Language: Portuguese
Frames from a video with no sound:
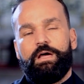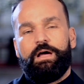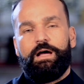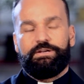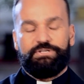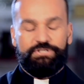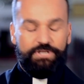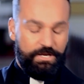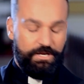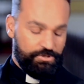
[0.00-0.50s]

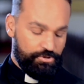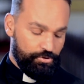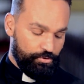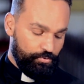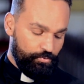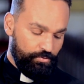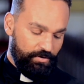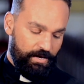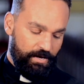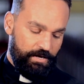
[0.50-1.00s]
a gente,
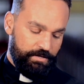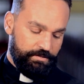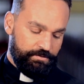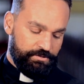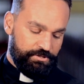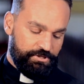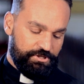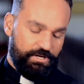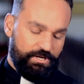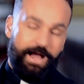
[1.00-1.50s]

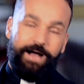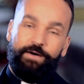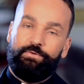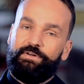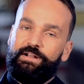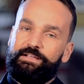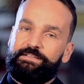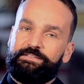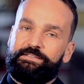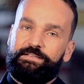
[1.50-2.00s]
durante a
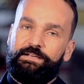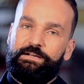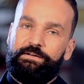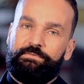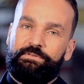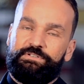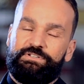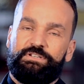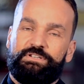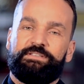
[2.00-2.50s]

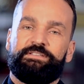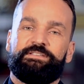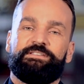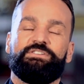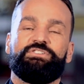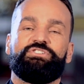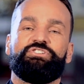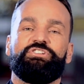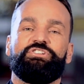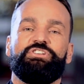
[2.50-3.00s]
oração, a gente
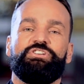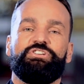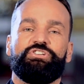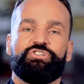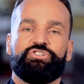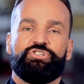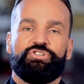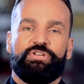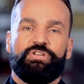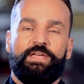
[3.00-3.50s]
se
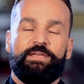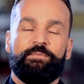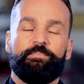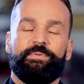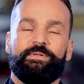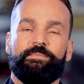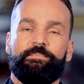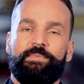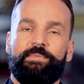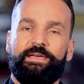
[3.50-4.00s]
dirige em
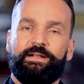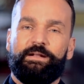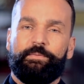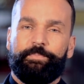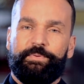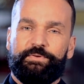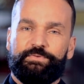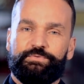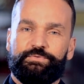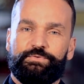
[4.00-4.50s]
primeira
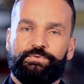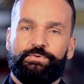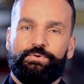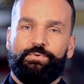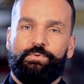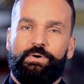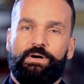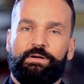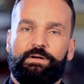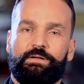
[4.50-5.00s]

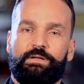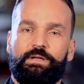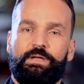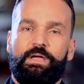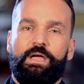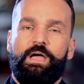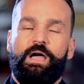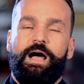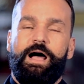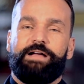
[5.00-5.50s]
pessoa
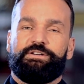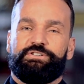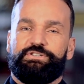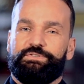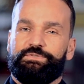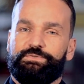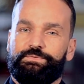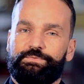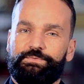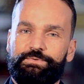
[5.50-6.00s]
a
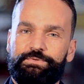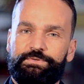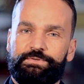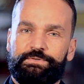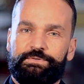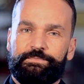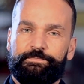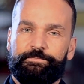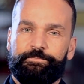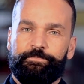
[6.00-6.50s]

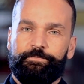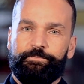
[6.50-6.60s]
Jesus